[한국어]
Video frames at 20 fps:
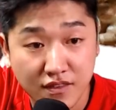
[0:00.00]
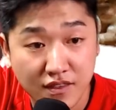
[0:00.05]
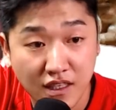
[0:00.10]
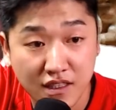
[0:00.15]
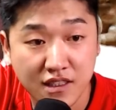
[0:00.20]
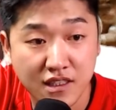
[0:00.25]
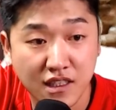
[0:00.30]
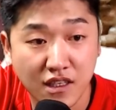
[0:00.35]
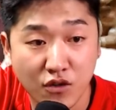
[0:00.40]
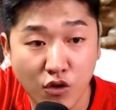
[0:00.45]
나
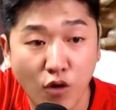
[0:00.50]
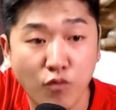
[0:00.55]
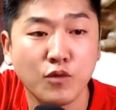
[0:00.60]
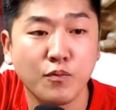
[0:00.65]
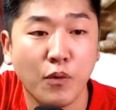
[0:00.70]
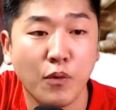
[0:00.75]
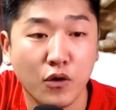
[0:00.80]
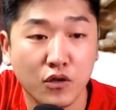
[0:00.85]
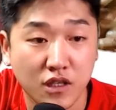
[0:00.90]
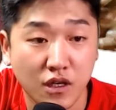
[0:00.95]
진짜 너무
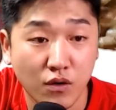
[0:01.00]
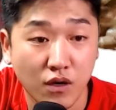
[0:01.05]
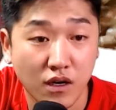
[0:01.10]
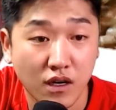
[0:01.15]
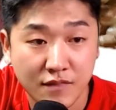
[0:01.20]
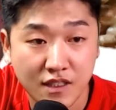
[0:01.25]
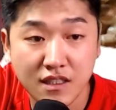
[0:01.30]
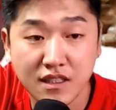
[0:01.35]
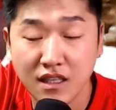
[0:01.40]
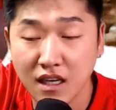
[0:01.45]
벅차올라.
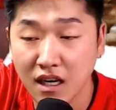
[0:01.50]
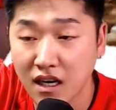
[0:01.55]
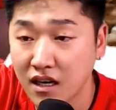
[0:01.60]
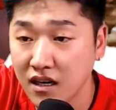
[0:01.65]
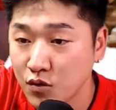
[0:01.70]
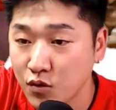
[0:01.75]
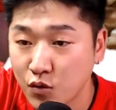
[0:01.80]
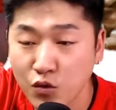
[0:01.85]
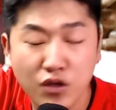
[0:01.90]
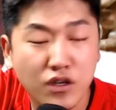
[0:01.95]

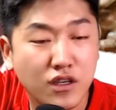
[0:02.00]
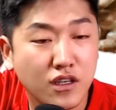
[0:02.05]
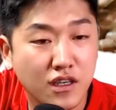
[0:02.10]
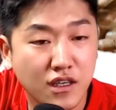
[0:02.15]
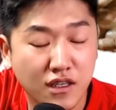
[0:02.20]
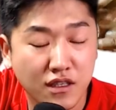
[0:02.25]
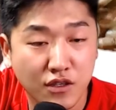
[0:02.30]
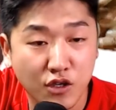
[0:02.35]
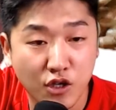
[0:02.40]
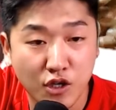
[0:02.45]
진짜
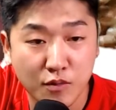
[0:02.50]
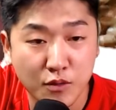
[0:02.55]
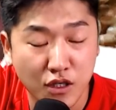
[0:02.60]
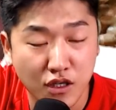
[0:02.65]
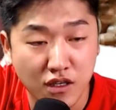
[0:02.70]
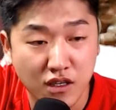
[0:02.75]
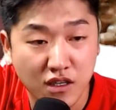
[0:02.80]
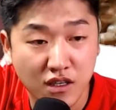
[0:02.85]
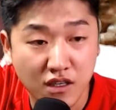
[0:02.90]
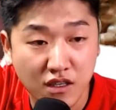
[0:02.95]
오늘은
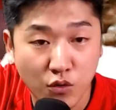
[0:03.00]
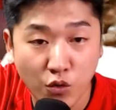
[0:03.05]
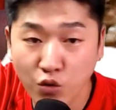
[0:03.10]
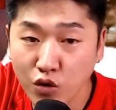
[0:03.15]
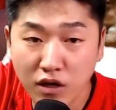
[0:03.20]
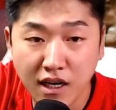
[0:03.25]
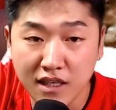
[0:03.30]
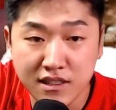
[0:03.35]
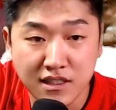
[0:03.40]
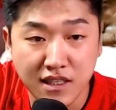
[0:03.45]
여러분들
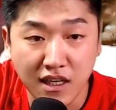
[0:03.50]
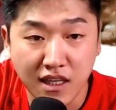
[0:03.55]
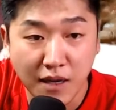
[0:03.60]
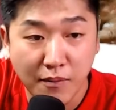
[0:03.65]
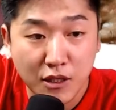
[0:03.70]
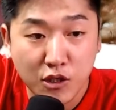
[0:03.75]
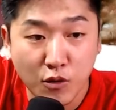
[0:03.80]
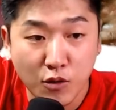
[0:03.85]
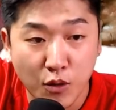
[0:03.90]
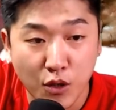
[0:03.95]
오늘까지나 다
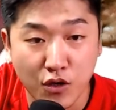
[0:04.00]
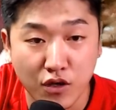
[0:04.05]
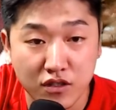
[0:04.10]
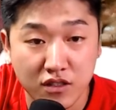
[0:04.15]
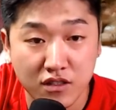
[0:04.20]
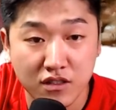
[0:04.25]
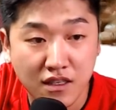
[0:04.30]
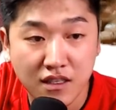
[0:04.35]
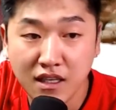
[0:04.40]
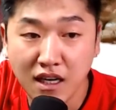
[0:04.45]

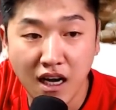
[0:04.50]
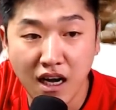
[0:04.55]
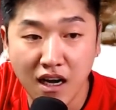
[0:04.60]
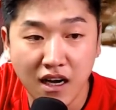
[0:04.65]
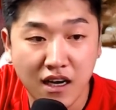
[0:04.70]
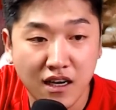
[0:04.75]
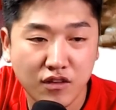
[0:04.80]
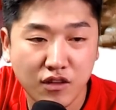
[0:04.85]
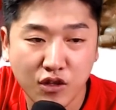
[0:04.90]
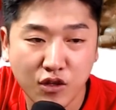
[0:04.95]
맞춰버렸거든.
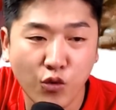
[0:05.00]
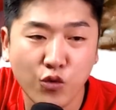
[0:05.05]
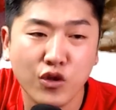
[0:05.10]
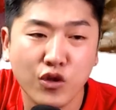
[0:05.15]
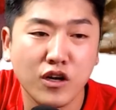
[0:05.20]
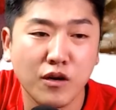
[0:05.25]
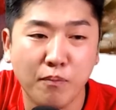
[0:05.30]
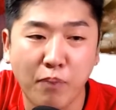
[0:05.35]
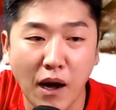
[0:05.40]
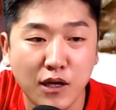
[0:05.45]
그냥
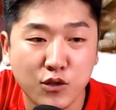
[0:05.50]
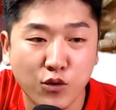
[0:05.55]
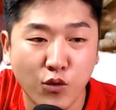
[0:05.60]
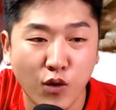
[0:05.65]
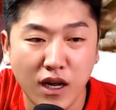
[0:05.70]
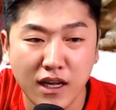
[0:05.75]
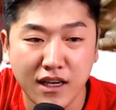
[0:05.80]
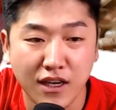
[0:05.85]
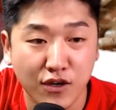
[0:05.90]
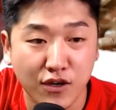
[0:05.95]
오늘은
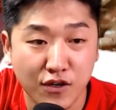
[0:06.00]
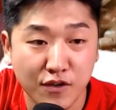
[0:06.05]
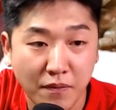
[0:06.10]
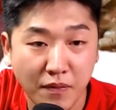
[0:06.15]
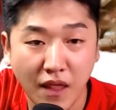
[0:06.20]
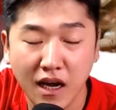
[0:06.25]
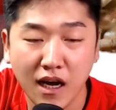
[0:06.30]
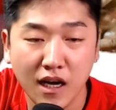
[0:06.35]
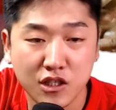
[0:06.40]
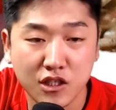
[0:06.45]
방종할게요.
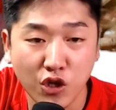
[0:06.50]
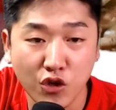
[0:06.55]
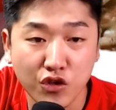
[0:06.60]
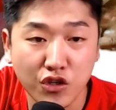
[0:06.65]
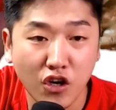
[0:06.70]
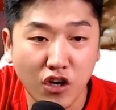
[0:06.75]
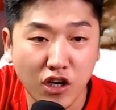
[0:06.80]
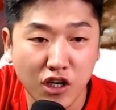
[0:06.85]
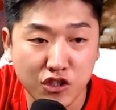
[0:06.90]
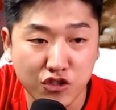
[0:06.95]
내가
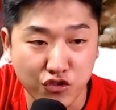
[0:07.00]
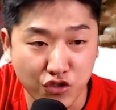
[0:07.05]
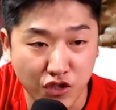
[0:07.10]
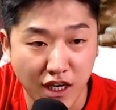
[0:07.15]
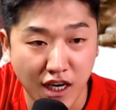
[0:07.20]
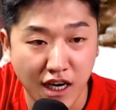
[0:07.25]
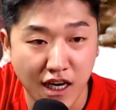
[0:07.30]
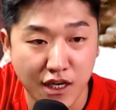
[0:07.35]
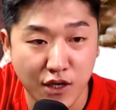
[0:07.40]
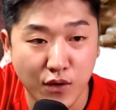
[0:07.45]
전 경기
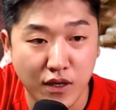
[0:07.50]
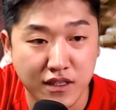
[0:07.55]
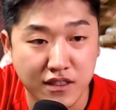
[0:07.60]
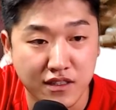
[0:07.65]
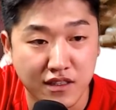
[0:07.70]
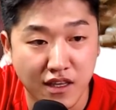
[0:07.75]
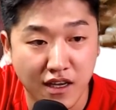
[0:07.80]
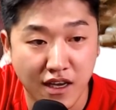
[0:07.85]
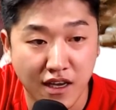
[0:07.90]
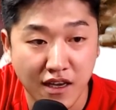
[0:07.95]
중계하기로
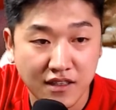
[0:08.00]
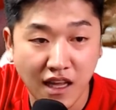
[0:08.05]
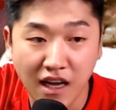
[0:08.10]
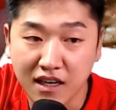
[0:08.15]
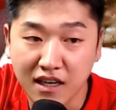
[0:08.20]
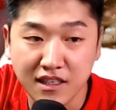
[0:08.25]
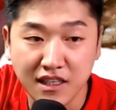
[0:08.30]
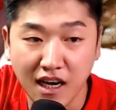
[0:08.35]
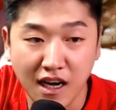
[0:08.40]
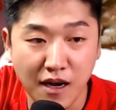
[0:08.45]
했는데
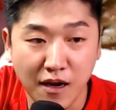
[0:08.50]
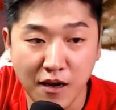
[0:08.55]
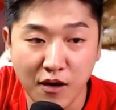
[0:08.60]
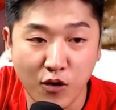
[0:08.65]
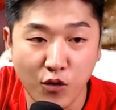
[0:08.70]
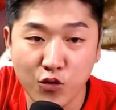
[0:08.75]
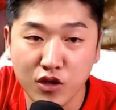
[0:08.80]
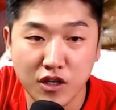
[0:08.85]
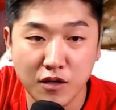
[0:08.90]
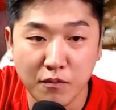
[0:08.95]
나 그냥
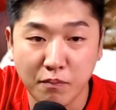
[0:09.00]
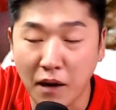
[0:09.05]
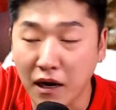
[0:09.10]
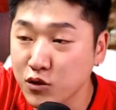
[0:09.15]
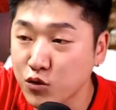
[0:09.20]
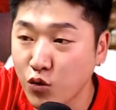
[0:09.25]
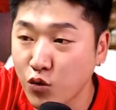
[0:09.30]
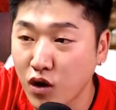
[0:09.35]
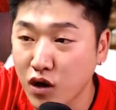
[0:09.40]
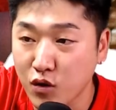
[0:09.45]
오늘은
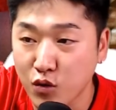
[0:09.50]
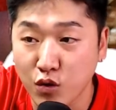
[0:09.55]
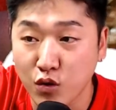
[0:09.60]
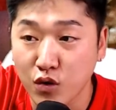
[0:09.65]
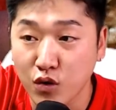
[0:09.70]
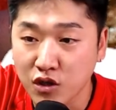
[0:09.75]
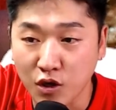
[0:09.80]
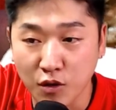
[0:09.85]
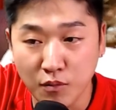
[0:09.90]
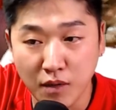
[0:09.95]

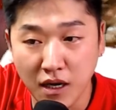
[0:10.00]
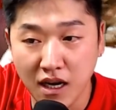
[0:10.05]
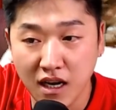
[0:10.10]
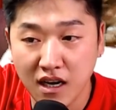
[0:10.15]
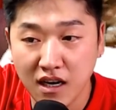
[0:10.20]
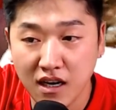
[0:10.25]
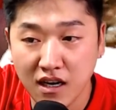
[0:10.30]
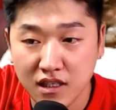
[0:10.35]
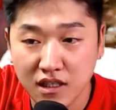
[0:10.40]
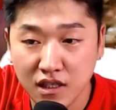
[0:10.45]
방종하고
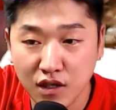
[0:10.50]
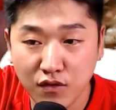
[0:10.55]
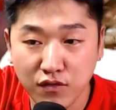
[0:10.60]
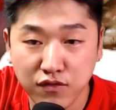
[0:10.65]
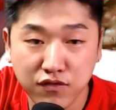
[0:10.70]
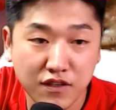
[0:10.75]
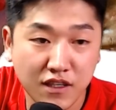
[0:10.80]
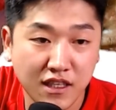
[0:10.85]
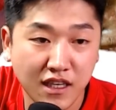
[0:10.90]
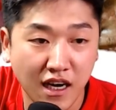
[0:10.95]
정말 이
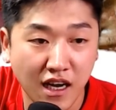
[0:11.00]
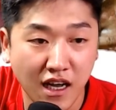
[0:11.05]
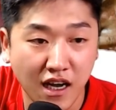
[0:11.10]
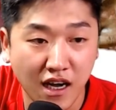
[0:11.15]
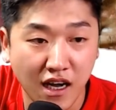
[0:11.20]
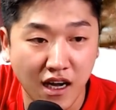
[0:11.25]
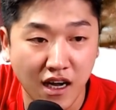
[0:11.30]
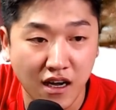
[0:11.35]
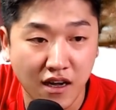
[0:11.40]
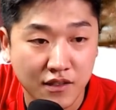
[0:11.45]

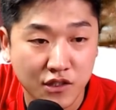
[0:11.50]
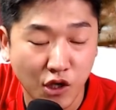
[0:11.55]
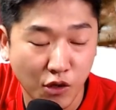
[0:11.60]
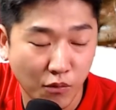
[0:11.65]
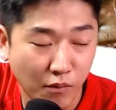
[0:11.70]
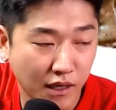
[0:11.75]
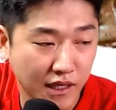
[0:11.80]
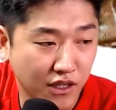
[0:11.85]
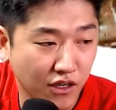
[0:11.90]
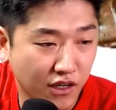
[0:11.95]
우리나라가
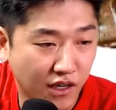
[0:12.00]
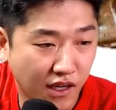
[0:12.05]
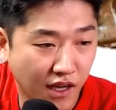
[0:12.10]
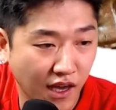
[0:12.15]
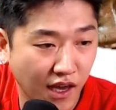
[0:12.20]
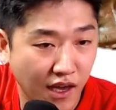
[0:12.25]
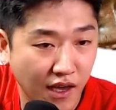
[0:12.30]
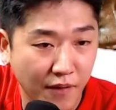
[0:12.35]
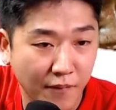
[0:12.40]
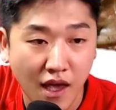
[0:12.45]
정말
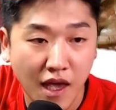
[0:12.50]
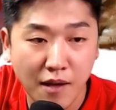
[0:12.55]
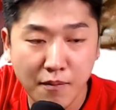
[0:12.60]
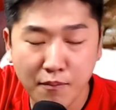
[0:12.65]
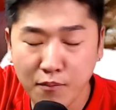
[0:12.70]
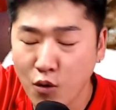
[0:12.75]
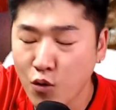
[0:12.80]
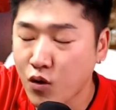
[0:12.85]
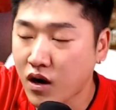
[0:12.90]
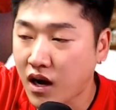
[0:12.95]
이렇게
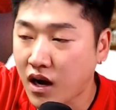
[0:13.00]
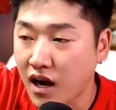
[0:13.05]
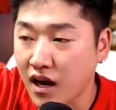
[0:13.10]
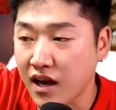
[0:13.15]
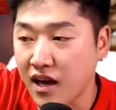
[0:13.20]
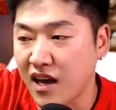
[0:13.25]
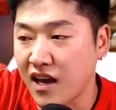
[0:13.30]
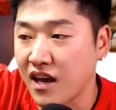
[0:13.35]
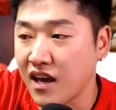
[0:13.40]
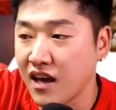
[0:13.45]

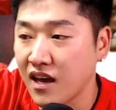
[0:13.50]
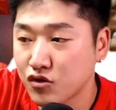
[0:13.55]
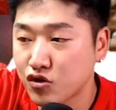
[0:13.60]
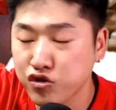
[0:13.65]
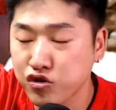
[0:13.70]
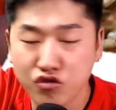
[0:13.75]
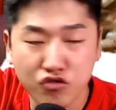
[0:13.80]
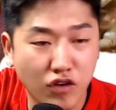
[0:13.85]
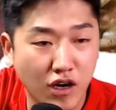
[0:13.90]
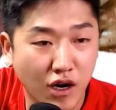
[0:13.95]
행복하게
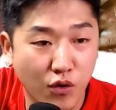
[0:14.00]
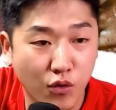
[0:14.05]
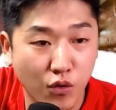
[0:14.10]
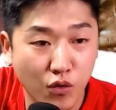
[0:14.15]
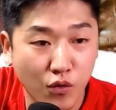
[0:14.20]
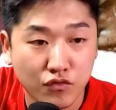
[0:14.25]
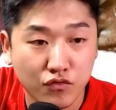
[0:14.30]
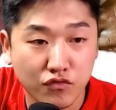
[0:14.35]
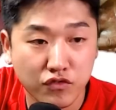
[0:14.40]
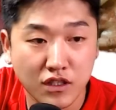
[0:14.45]

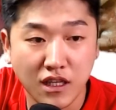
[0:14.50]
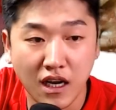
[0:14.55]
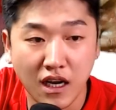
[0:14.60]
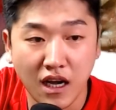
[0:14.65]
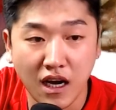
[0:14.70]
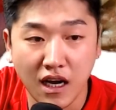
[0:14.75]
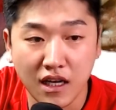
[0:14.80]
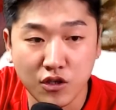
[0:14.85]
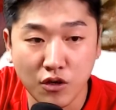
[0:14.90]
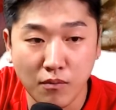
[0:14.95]
축구하고
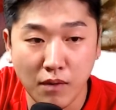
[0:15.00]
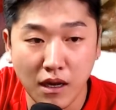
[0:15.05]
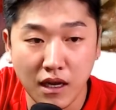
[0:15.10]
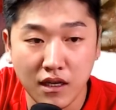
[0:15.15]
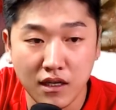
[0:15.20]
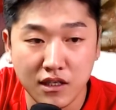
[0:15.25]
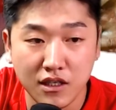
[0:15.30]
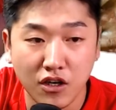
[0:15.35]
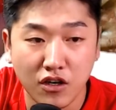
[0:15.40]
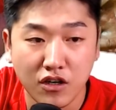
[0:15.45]
우리나라가
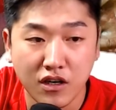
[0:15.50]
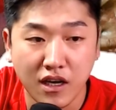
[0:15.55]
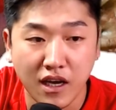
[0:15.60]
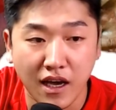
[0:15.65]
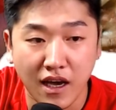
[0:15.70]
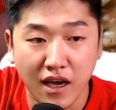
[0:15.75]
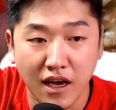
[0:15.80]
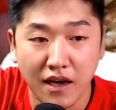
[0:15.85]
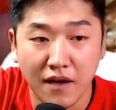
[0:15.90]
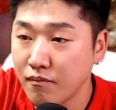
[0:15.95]
정말
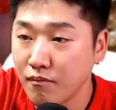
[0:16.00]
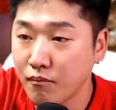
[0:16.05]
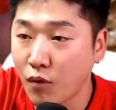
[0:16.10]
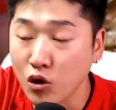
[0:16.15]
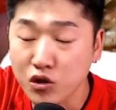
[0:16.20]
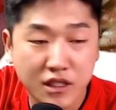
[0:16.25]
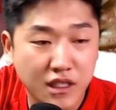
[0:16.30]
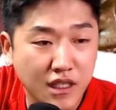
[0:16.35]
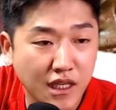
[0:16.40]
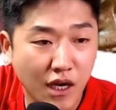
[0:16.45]
이렇게
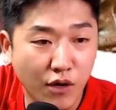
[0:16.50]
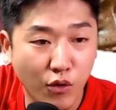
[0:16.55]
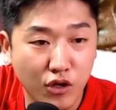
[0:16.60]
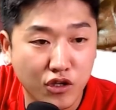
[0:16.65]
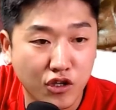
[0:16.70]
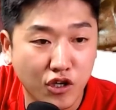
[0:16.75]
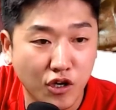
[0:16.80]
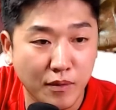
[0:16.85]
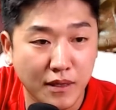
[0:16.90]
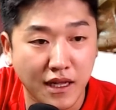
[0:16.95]
멋지게
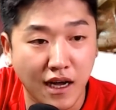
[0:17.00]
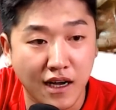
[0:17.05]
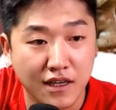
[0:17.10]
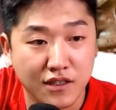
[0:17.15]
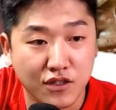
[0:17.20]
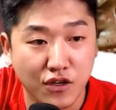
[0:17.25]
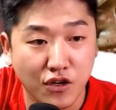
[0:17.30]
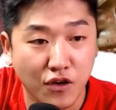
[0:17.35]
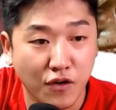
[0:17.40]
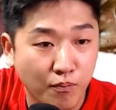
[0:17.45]
월드컵에
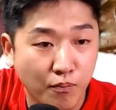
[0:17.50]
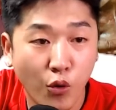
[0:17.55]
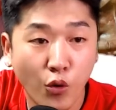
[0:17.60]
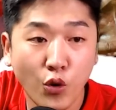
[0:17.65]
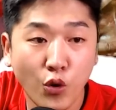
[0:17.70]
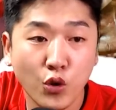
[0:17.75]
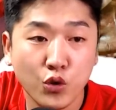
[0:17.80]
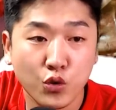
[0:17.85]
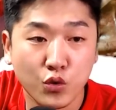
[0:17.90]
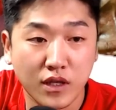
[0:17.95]
나가서
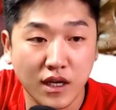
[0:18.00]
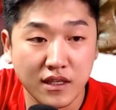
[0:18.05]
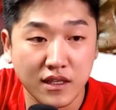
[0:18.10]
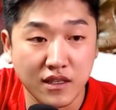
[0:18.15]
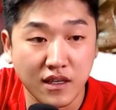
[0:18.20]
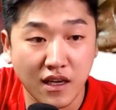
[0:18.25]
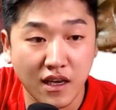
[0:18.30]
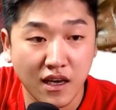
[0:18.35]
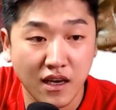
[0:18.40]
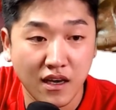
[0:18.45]

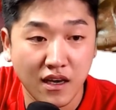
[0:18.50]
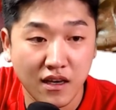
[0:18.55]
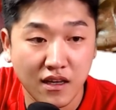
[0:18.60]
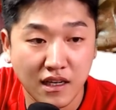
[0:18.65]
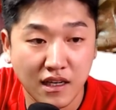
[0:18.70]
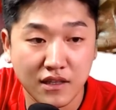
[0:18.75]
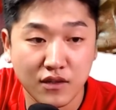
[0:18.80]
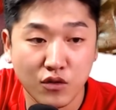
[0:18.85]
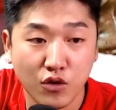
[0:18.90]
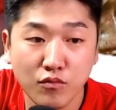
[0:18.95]
보여줬다는 게
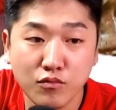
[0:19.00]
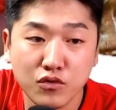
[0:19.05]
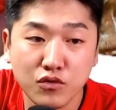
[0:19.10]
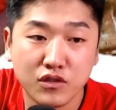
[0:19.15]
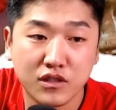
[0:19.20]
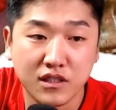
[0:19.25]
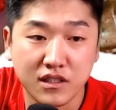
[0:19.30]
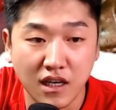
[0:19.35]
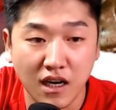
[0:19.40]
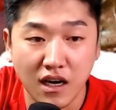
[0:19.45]
난
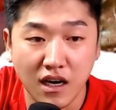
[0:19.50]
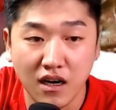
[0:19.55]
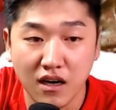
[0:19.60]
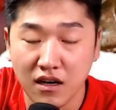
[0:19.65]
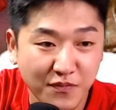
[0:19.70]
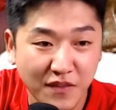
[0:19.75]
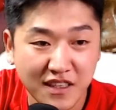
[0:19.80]
너무 진짜